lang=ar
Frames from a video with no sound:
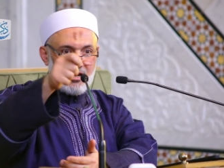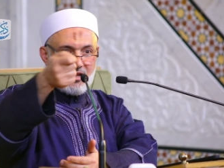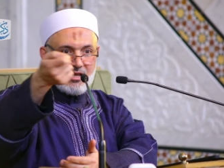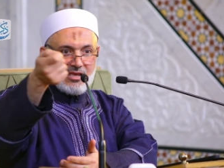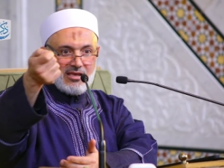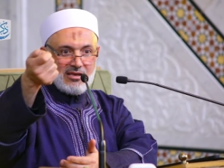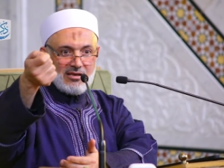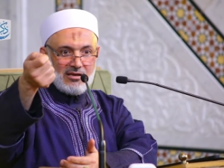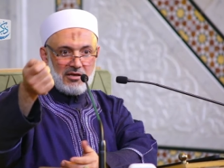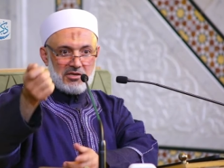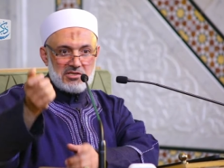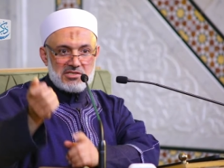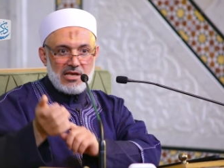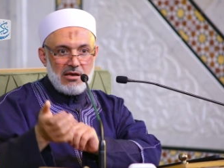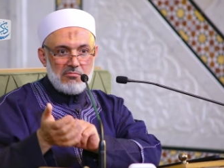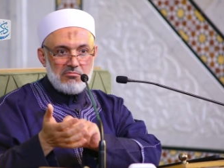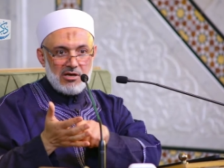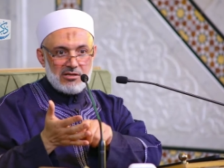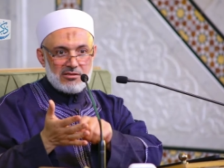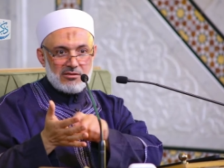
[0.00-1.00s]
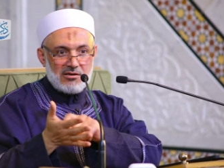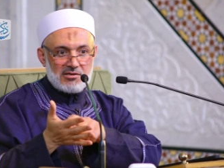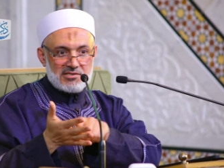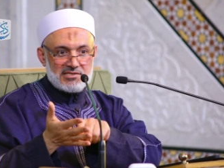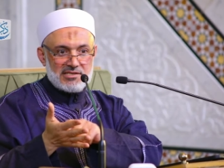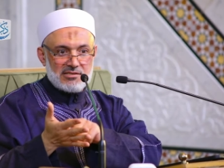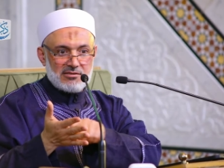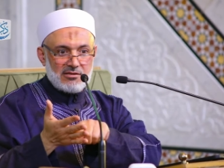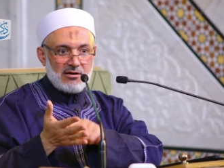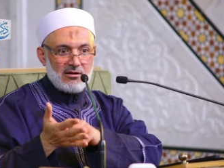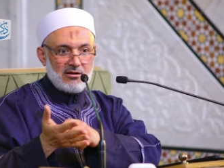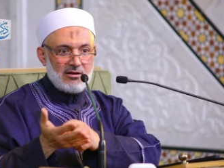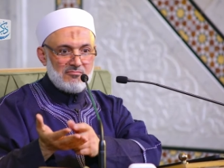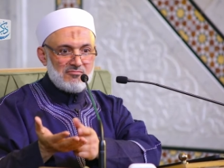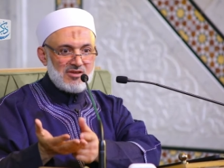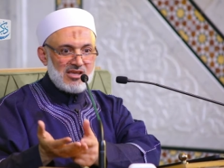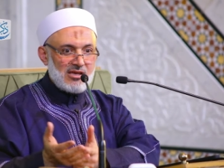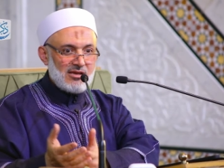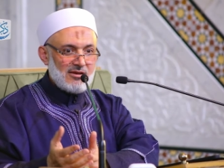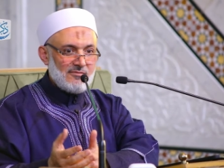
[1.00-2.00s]
عليه حسابات أرصدة
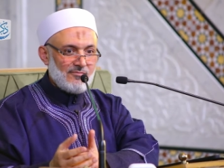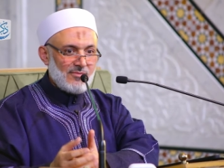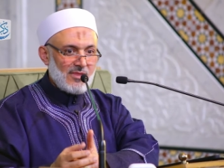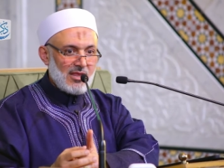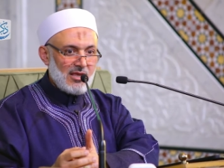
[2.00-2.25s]
رقمية